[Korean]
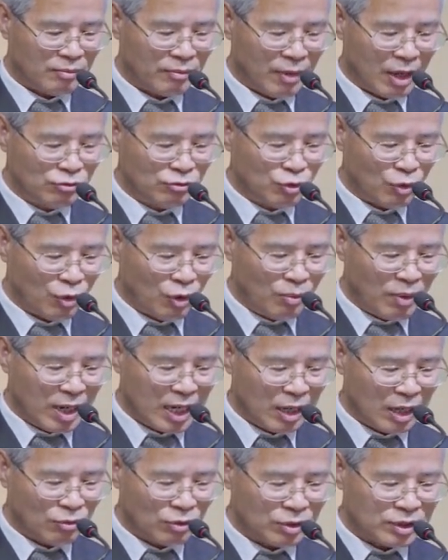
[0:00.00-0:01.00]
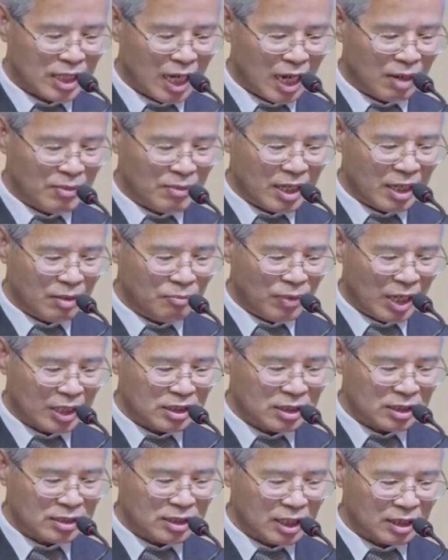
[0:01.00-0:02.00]
매우 오만하고 자만에
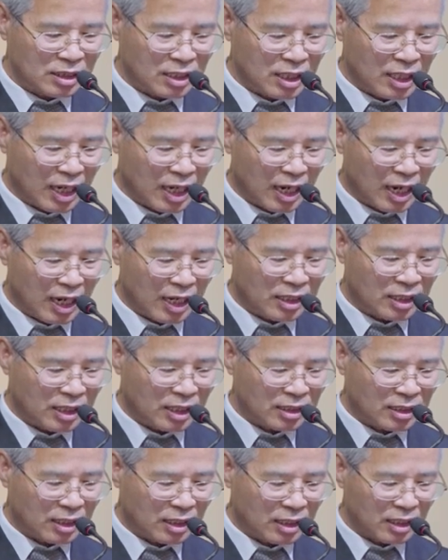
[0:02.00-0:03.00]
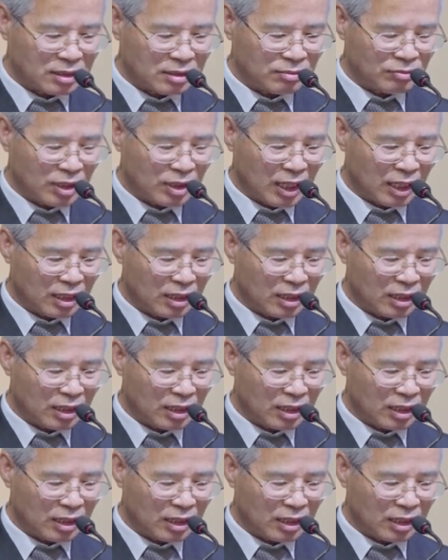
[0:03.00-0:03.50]
빠진 자들이라 이렇게 생각했습니다.